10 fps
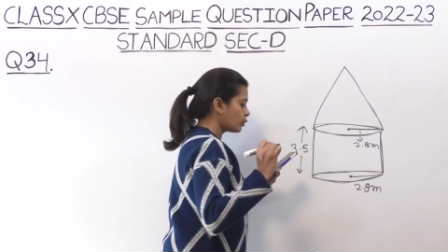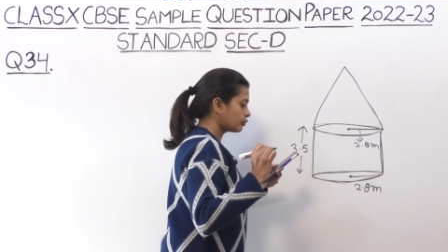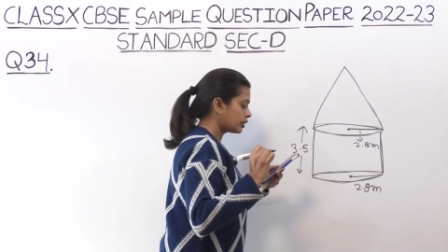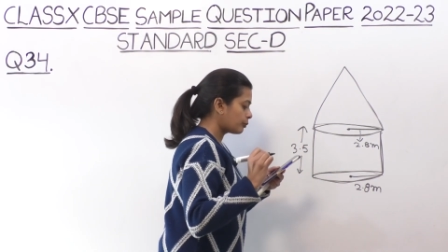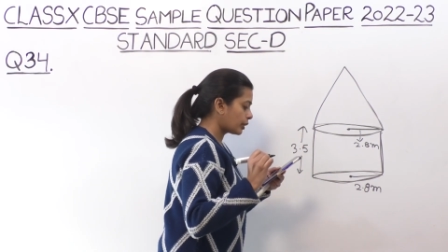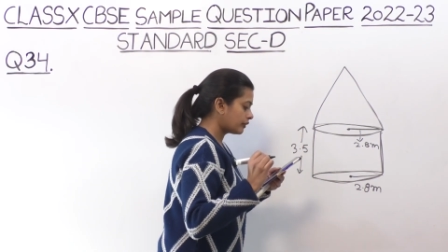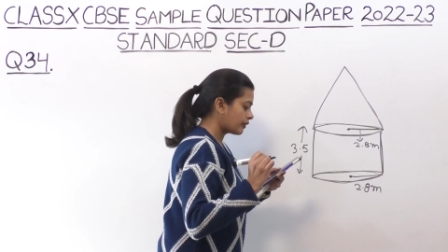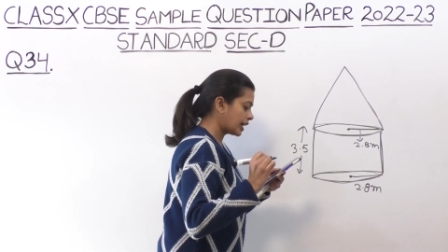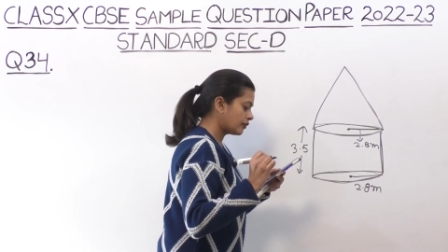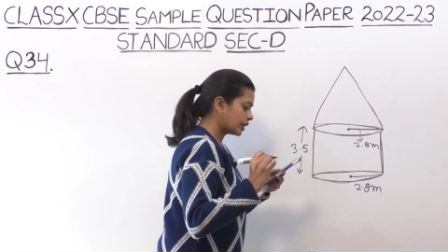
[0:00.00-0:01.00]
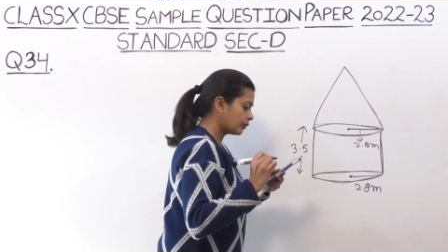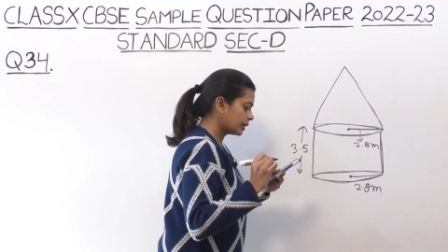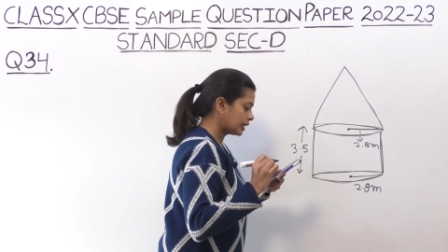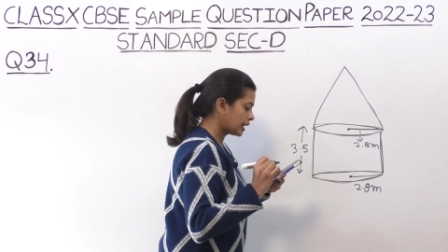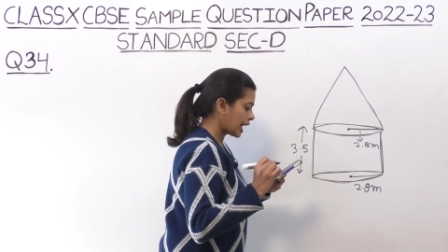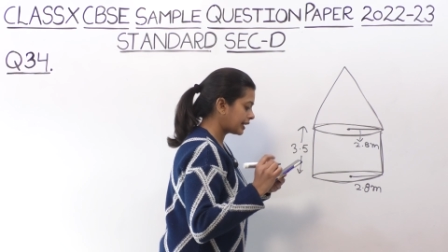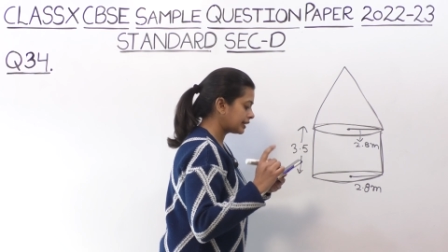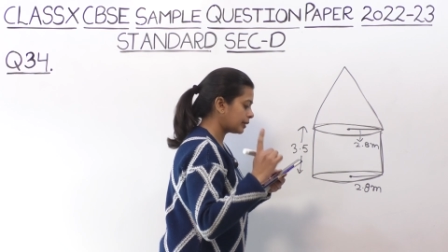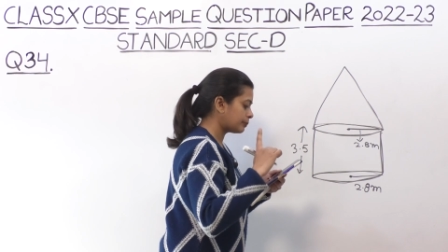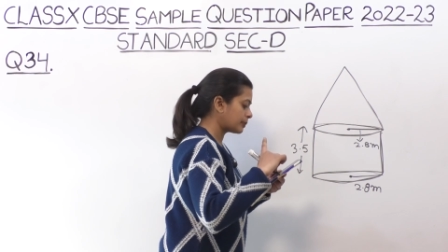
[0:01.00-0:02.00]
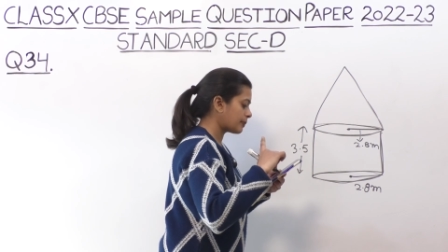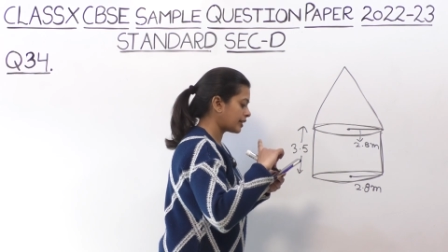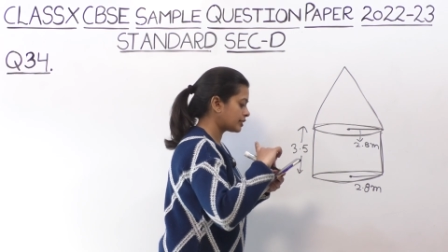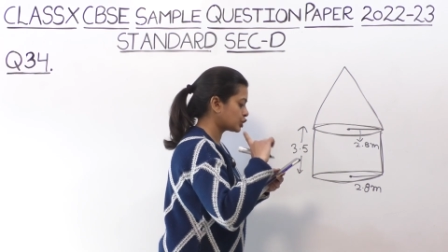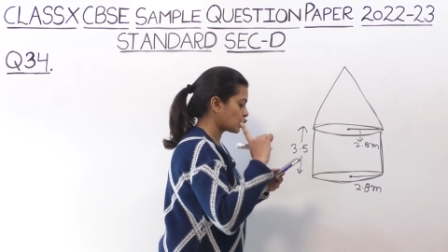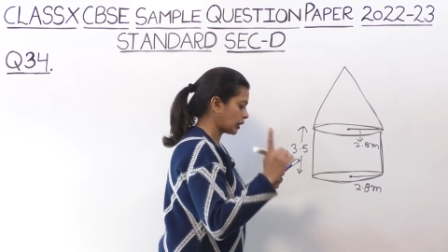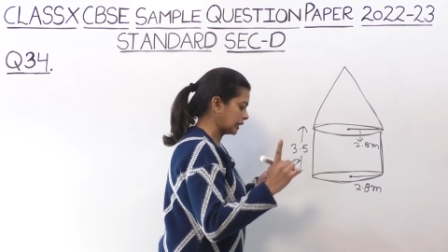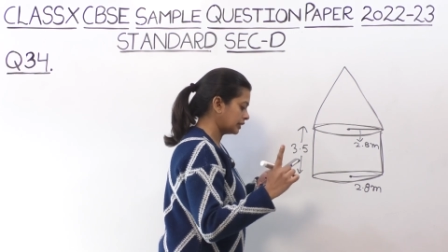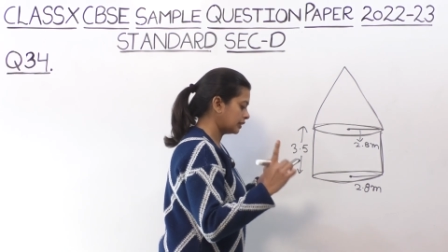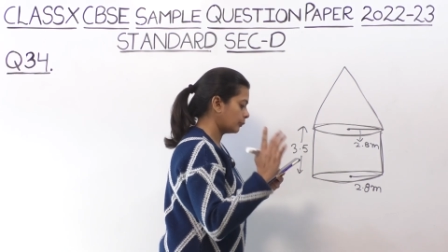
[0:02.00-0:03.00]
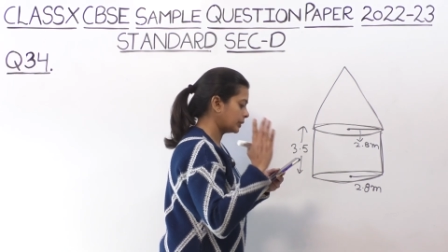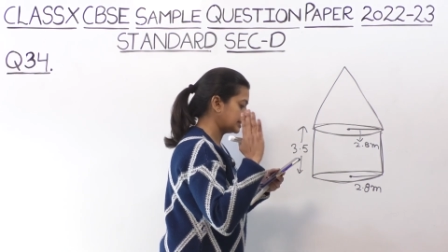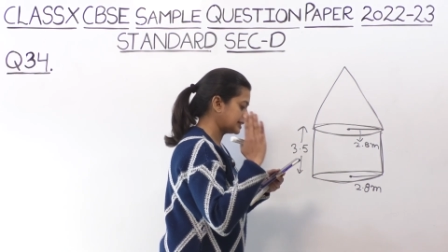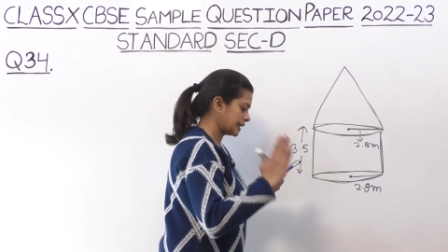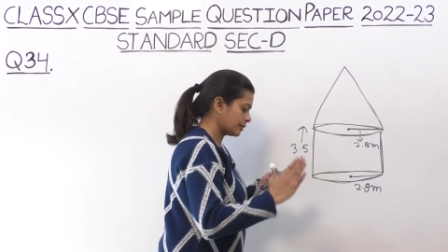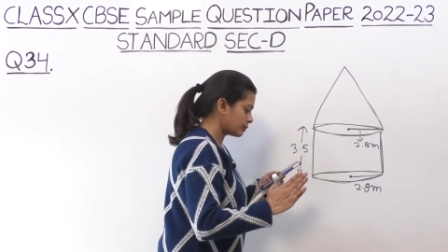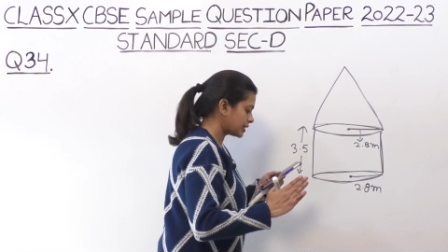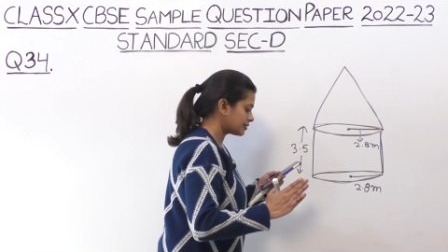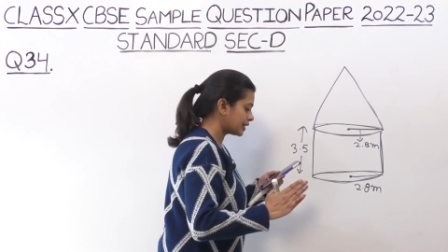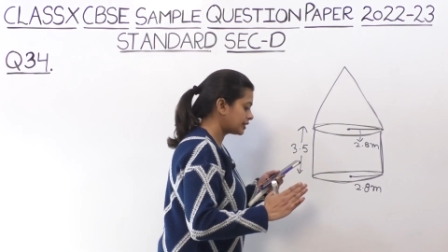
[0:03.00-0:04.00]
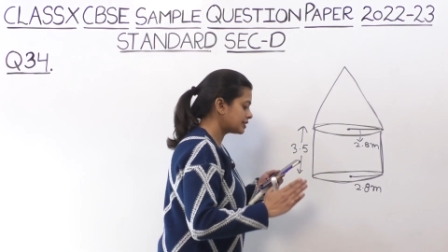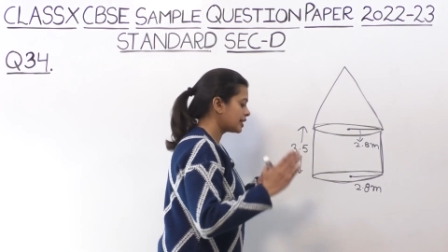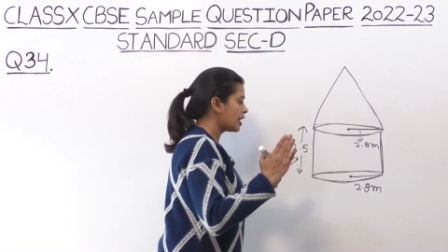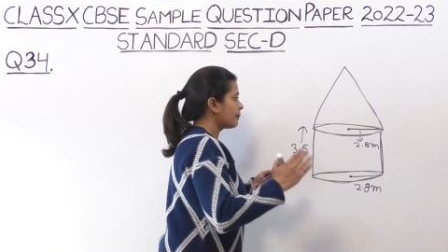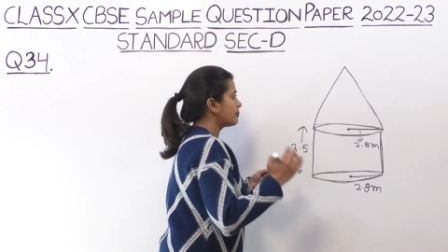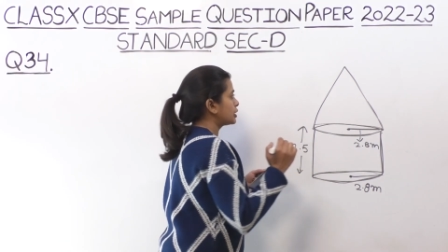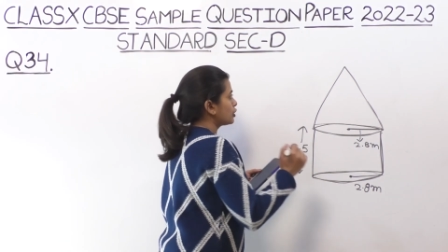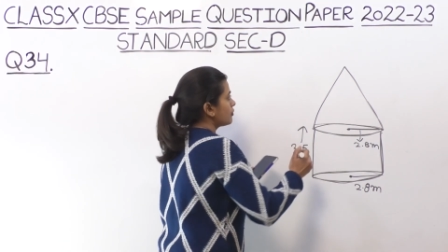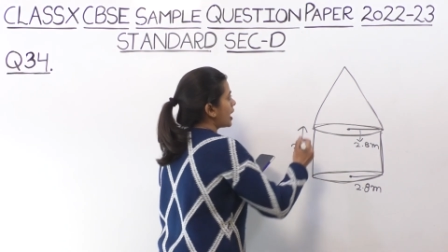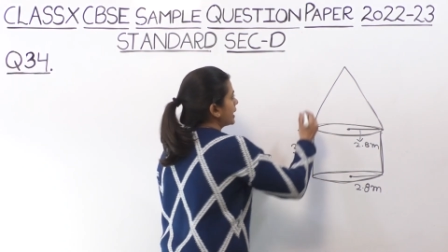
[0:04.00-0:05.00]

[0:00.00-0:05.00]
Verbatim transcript: वो 3.5 गिवन है एंड दी अपर पार्ट इज कॉनिकल विद द सेम बेस रेडियस बट ऑफ